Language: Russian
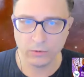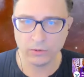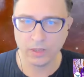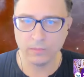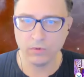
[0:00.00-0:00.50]
У нее
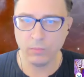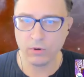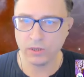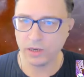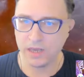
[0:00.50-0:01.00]
там
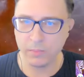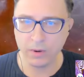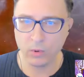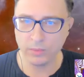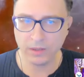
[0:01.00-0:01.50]
уборка не по
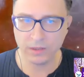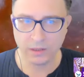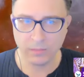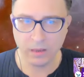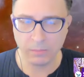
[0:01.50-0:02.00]

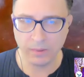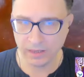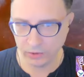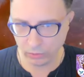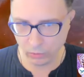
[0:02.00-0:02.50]
комнатам, а по
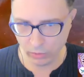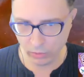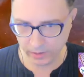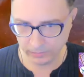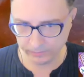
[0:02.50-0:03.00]

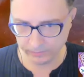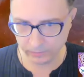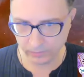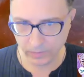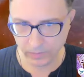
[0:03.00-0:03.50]
категориям.
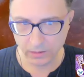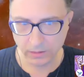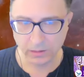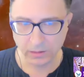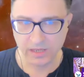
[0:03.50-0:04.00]

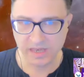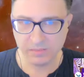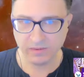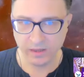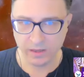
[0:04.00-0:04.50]

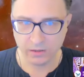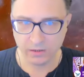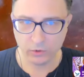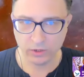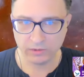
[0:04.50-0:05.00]
Избавление от
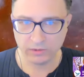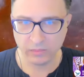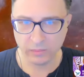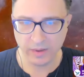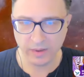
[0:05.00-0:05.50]
ненужного,
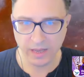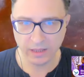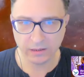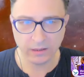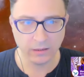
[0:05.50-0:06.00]
этого
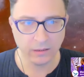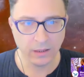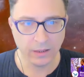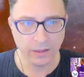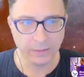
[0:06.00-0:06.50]

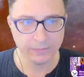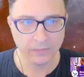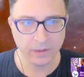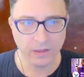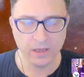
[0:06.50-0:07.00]

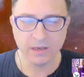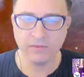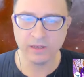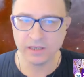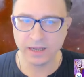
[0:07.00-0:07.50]
понятно. И
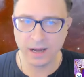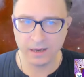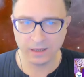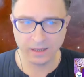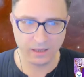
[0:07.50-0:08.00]

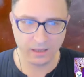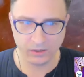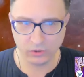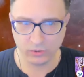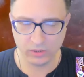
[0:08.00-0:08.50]
вертикальное
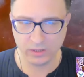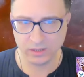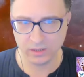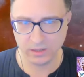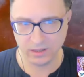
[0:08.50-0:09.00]
хранение еще
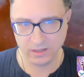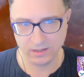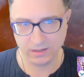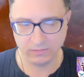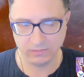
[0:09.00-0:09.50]
интересное
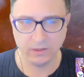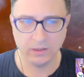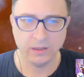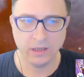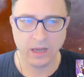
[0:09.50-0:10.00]
есть.
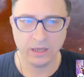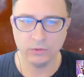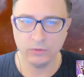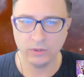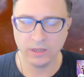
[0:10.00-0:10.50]
А
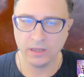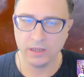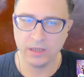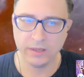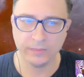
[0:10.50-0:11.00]
тут
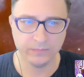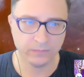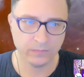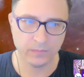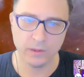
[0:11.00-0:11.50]
какие
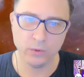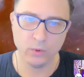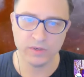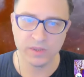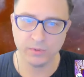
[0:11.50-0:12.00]

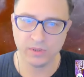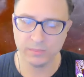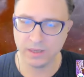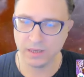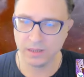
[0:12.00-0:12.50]
новые
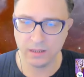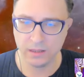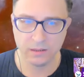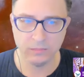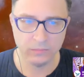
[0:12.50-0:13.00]
способы
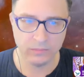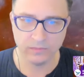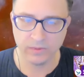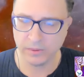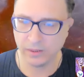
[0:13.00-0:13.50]
хранения
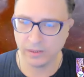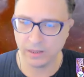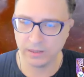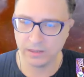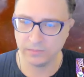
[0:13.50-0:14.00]
вы
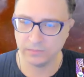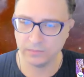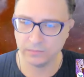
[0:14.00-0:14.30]
предлагаете?